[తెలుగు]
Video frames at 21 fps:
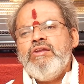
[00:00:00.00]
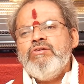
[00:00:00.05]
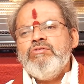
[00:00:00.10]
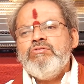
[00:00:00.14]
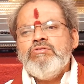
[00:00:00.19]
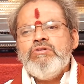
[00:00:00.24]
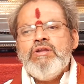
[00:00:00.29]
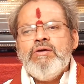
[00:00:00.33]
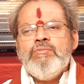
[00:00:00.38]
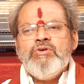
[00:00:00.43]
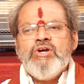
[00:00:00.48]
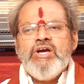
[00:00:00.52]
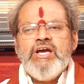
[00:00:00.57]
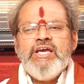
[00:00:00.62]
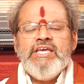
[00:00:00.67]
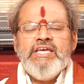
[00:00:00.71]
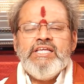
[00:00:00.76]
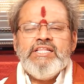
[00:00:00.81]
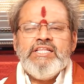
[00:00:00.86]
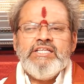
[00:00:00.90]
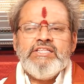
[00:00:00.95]
అనుకూలముగా
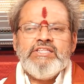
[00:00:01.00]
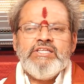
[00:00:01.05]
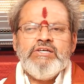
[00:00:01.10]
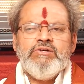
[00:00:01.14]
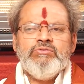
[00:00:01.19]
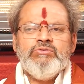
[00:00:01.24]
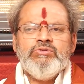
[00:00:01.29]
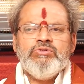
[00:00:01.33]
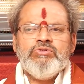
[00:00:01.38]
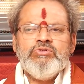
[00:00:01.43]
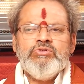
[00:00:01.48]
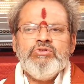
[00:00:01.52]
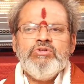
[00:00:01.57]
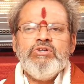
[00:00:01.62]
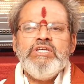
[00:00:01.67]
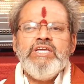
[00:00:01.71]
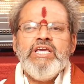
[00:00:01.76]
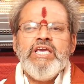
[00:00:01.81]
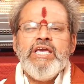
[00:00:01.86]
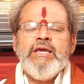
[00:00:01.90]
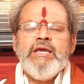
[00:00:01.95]
ఏదైతే ఉంటుందో
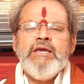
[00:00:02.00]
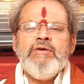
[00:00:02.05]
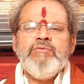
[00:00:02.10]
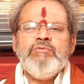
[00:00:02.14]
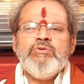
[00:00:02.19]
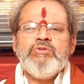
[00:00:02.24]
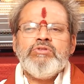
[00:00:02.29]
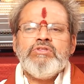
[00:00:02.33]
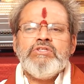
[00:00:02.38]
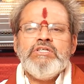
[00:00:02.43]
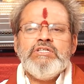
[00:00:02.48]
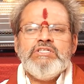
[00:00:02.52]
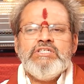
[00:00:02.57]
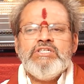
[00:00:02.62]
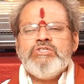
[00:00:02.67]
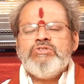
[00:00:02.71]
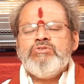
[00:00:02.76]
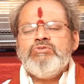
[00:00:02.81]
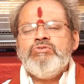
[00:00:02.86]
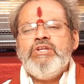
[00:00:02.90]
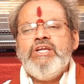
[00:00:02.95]
ఏ వృత్తి
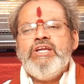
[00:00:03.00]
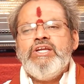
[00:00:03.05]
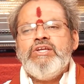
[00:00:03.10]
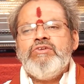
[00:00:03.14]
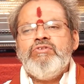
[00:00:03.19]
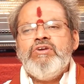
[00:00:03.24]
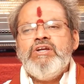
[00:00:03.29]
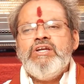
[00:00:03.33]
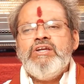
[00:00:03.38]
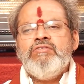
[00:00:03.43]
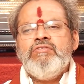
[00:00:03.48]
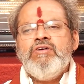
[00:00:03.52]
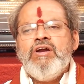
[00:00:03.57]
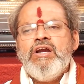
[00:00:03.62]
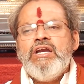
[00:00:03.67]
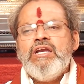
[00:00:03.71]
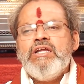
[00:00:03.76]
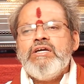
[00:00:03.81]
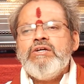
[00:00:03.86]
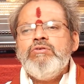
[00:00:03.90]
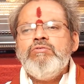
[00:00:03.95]
చేసుకునేటువంటి
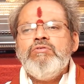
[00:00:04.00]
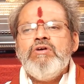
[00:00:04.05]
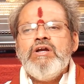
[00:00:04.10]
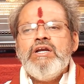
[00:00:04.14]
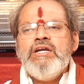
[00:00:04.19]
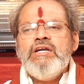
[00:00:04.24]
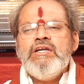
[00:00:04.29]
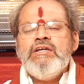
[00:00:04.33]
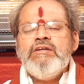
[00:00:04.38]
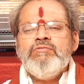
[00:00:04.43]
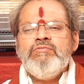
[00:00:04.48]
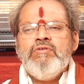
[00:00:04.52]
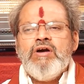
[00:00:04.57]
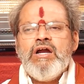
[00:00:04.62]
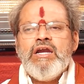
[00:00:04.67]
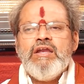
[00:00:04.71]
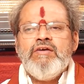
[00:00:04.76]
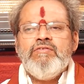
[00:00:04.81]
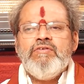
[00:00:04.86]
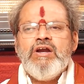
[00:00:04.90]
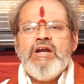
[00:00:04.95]
వాళ్లకు
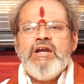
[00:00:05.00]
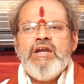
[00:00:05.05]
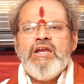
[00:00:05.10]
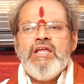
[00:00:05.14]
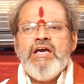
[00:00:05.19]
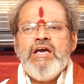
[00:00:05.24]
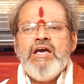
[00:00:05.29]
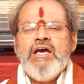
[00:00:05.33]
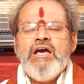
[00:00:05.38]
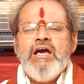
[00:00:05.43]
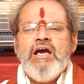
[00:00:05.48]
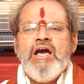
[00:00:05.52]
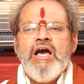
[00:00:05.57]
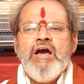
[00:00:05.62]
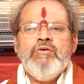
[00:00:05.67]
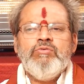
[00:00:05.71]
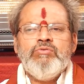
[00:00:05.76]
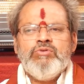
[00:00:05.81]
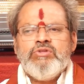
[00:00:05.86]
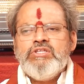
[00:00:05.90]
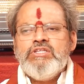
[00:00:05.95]
వాళ్ళ వాళ్ళ ఆ
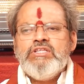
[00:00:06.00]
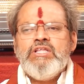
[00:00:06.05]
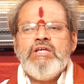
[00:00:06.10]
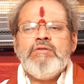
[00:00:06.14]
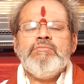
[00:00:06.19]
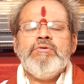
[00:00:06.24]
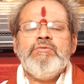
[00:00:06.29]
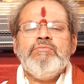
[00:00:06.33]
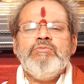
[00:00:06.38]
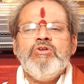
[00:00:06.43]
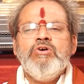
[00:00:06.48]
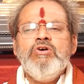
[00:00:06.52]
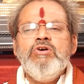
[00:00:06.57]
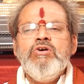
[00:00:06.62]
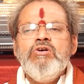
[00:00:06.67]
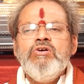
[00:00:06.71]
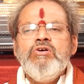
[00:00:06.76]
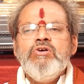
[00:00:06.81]
వృత్తి ధర్మంలో